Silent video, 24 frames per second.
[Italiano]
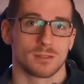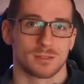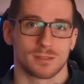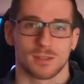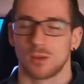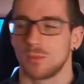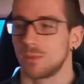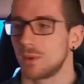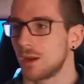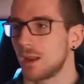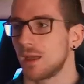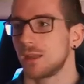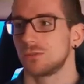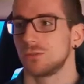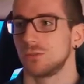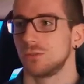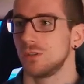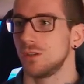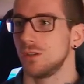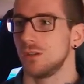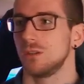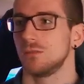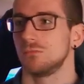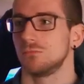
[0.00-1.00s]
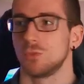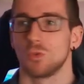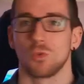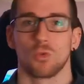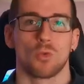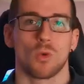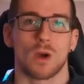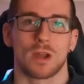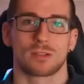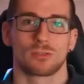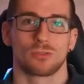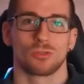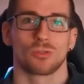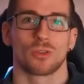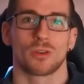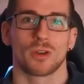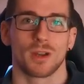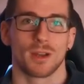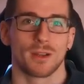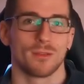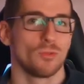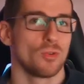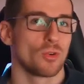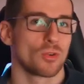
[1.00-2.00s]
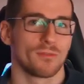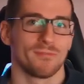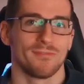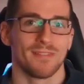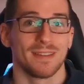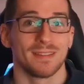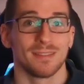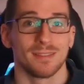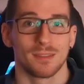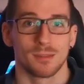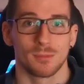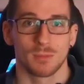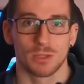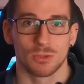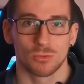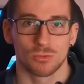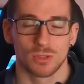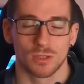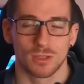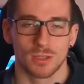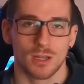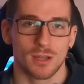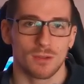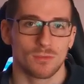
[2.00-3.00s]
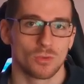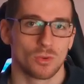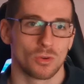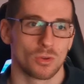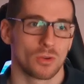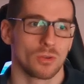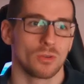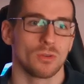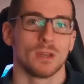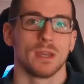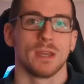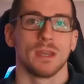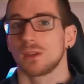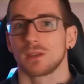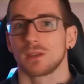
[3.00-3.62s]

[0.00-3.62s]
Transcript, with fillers: stiamo parlando di un quarto d'ora di lavoro, 20 minuti di lavoro,